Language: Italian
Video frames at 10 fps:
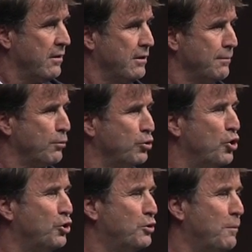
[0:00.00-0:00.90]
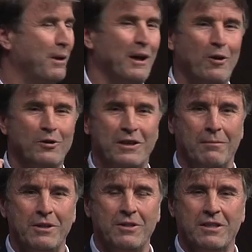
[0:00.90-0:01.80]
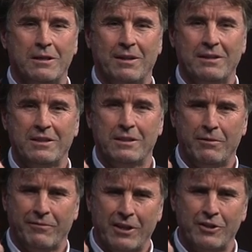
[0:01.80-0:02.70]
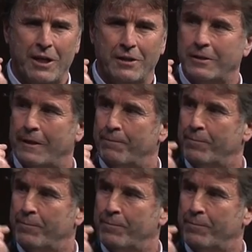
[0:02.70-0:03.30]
di prodotto per i nostri amici stimatissimi francesi,